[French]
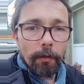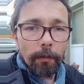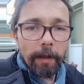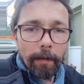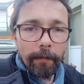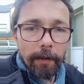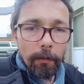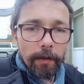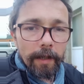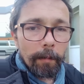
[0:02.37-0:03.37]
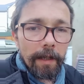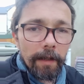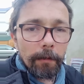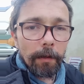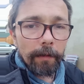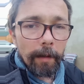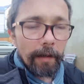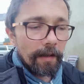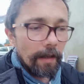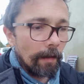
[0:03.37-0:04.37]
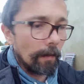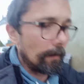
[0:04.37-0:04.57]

suite à ma vidéo où j'expliquais l'histoire de l'épilepsie.